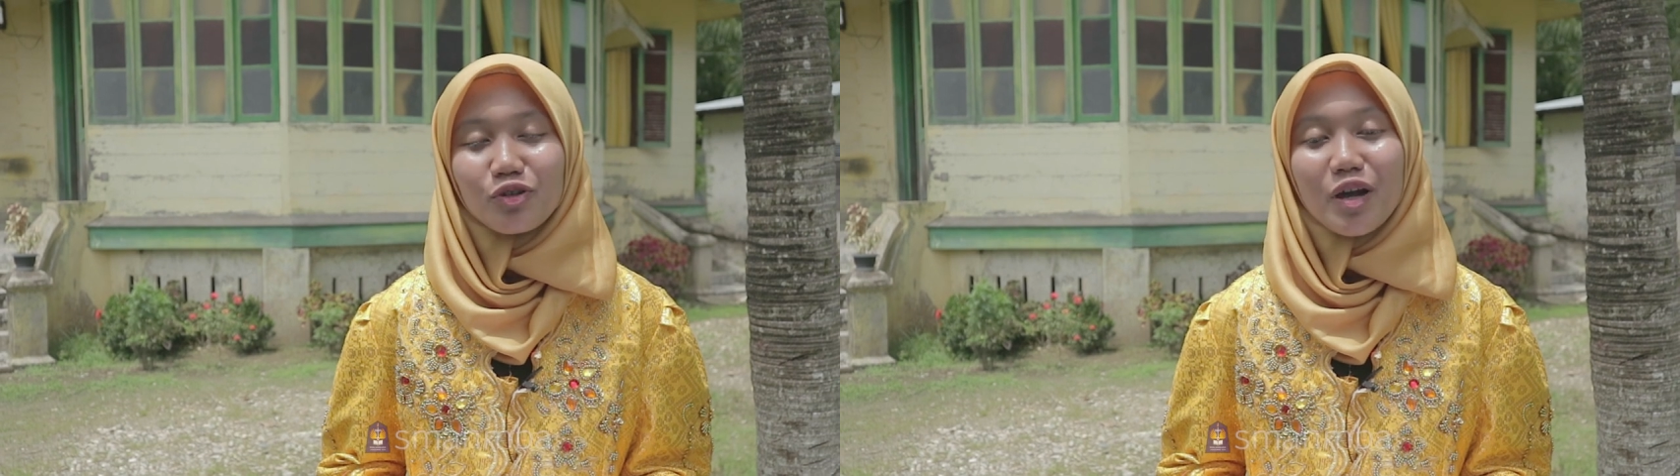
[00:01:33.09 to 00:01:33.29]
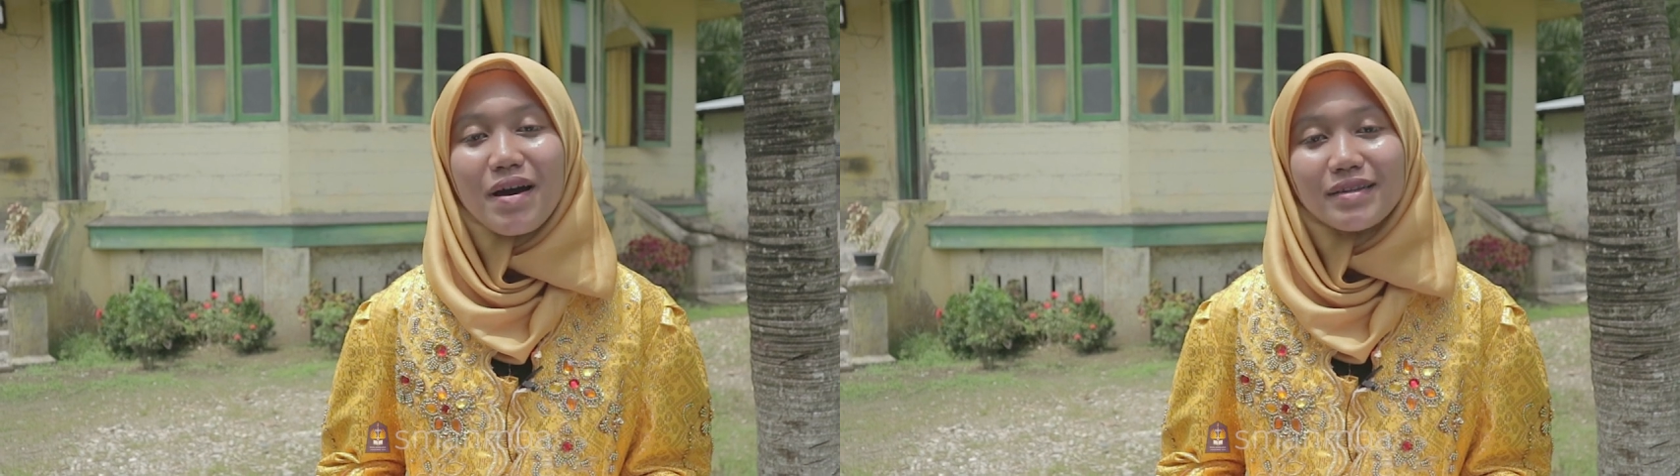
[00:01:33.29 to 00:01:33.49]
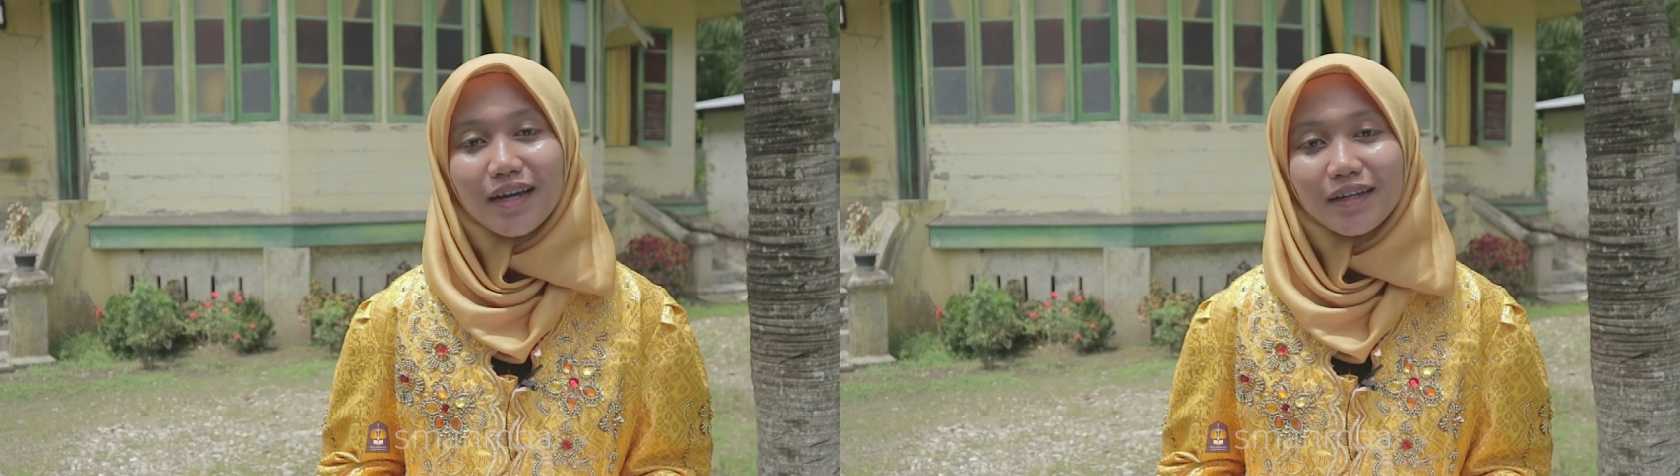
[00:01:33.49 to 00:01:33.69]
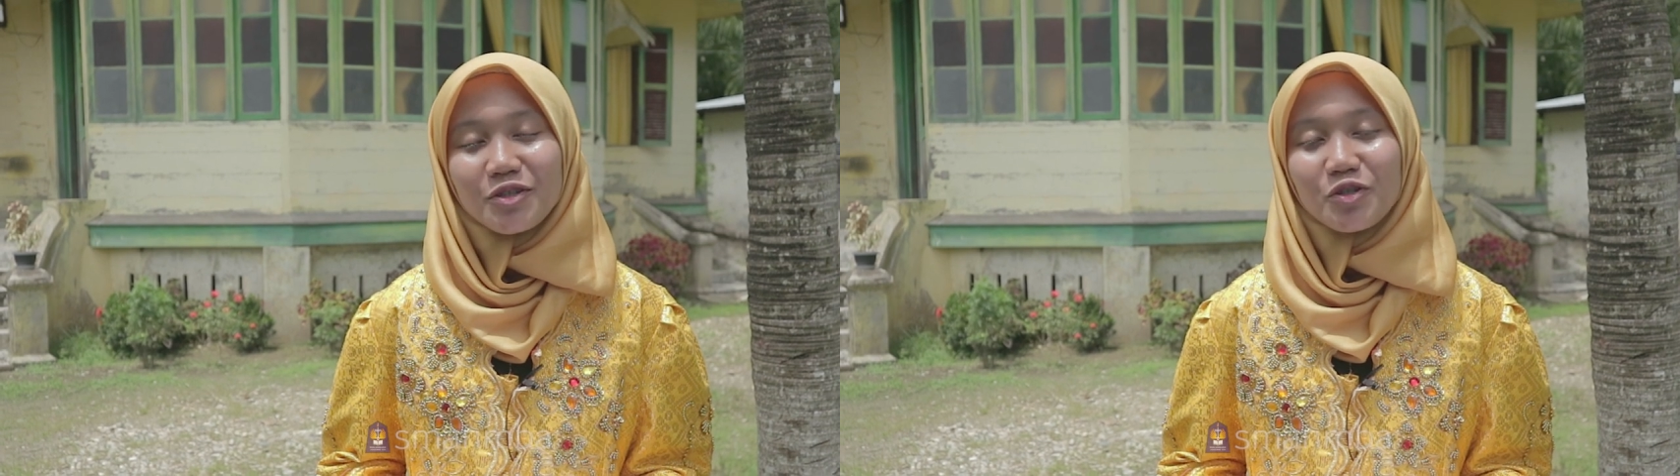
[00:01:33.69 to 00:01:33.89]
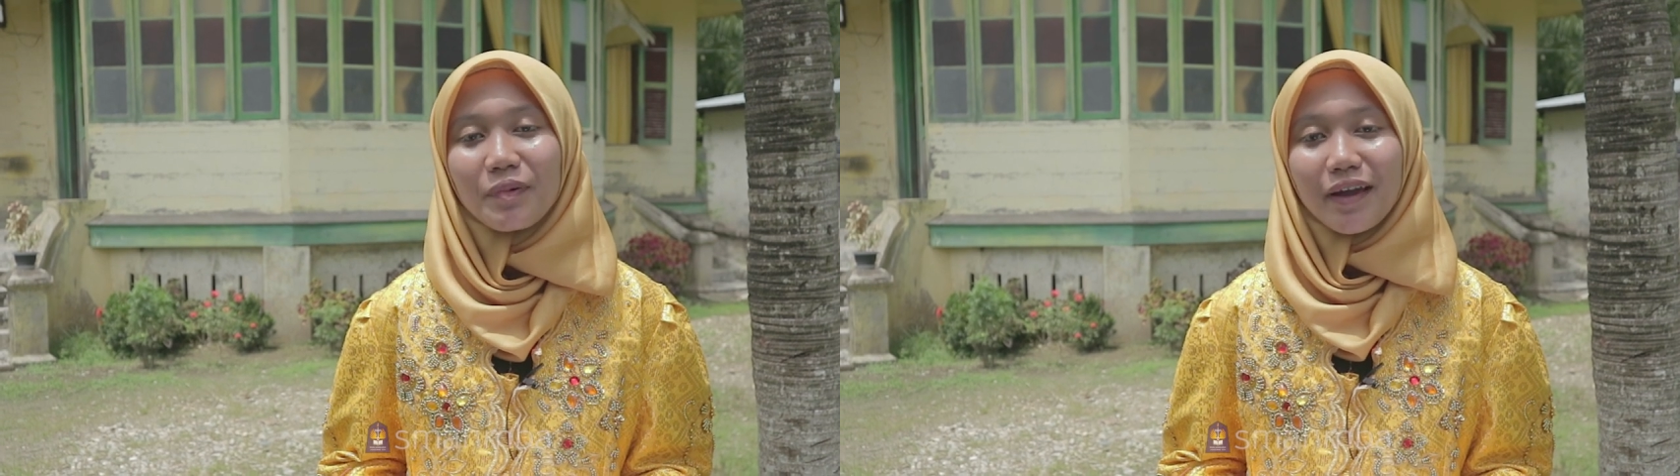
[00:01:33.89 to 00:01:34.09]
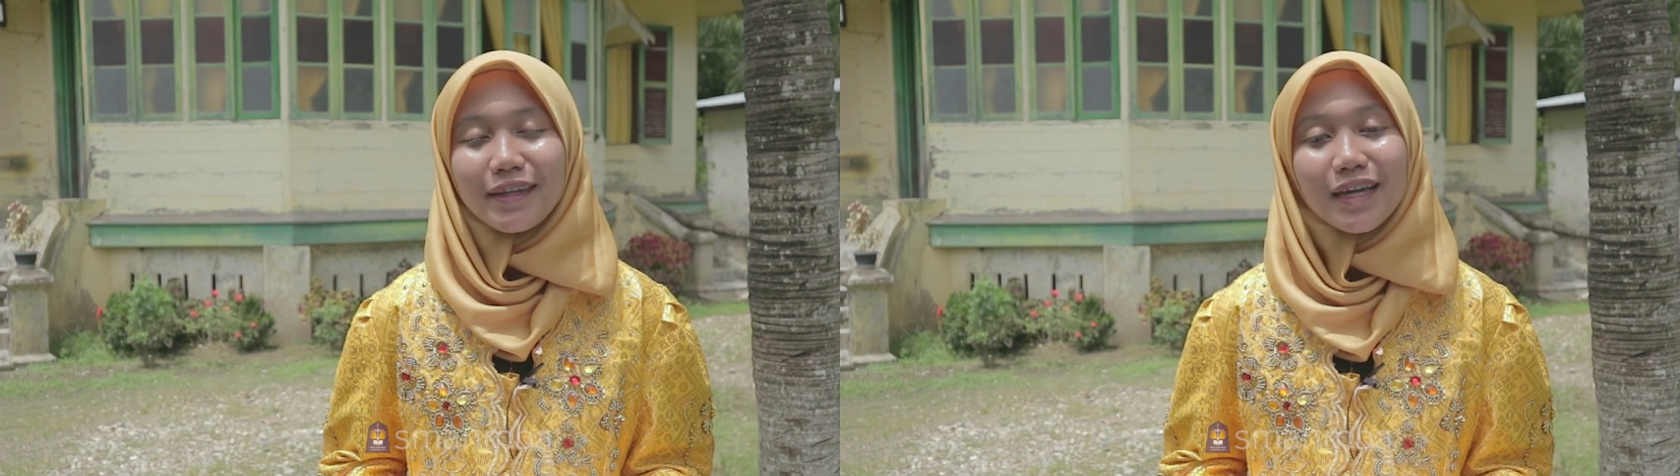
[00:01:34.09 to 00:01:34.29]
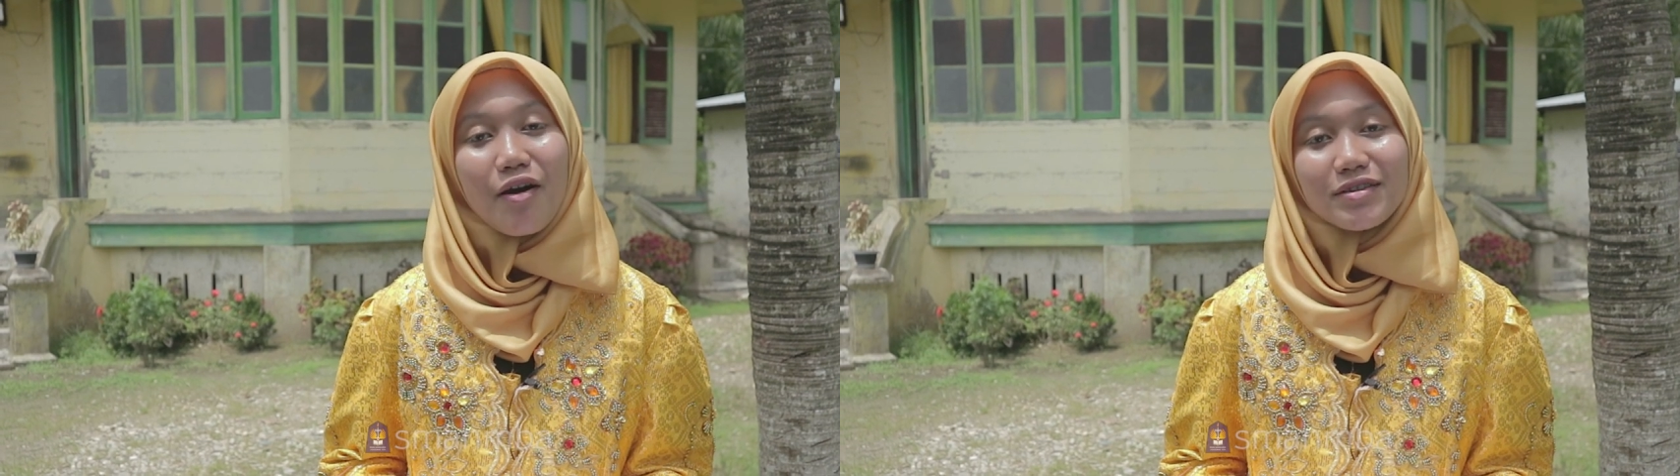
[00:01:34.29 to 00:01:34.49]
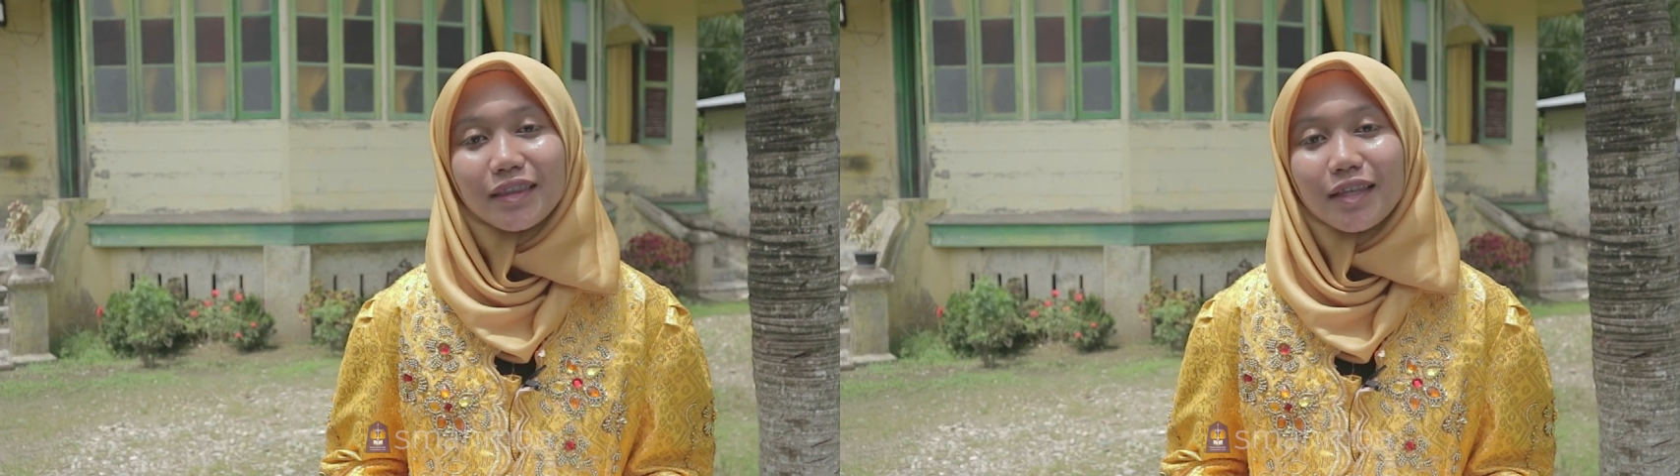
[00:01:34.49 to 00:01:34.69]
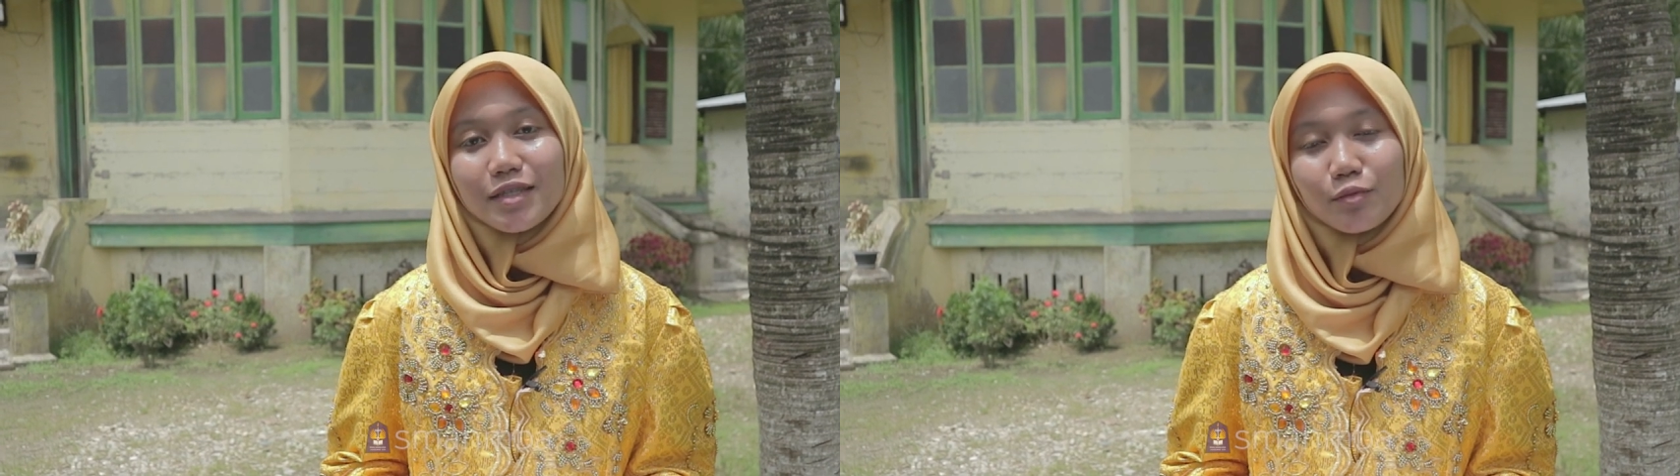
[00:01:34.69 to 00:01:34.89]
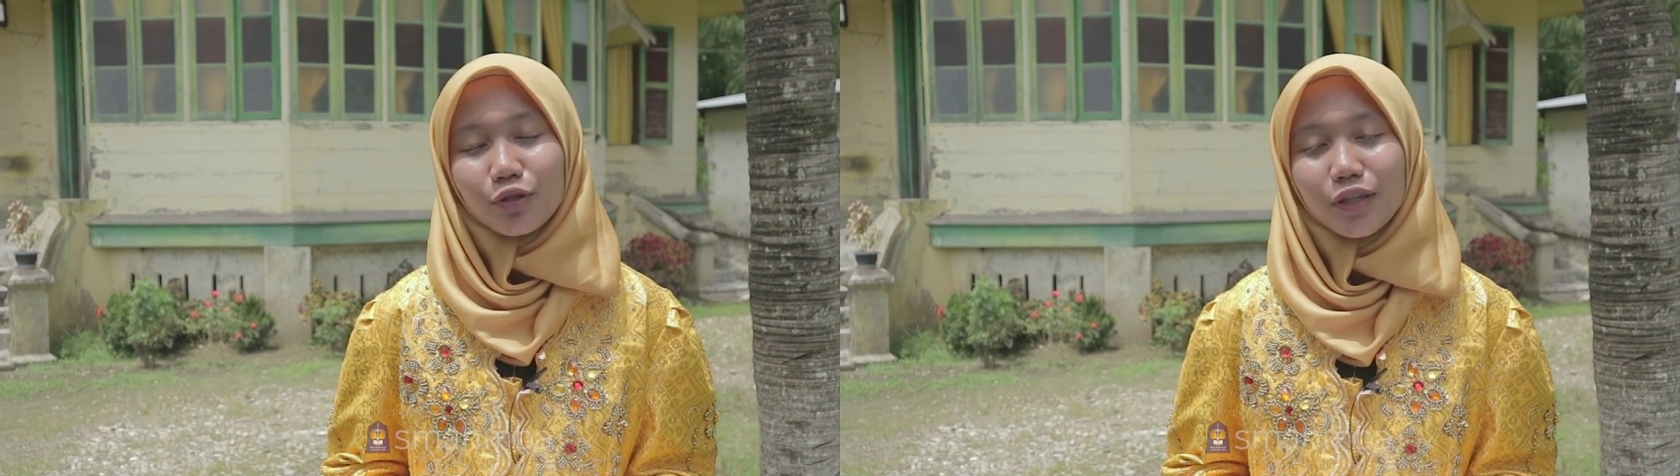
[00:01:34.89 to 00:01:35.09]
juga banyak dijumpai di kawasan
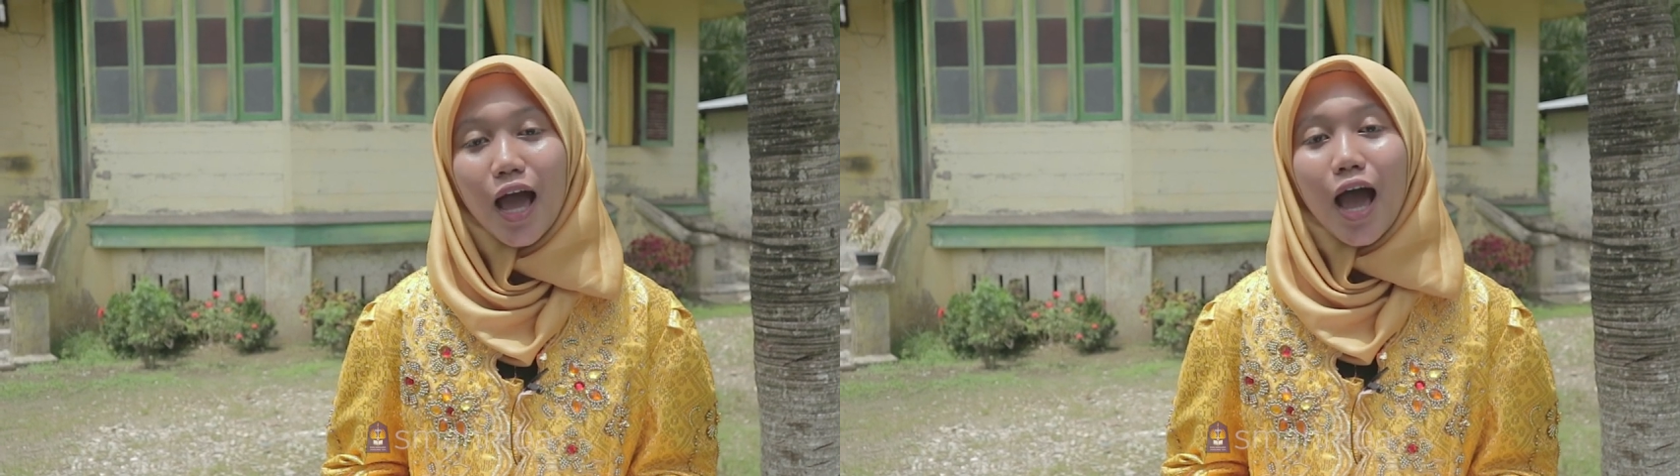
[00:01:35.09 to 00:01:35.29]
tersebut.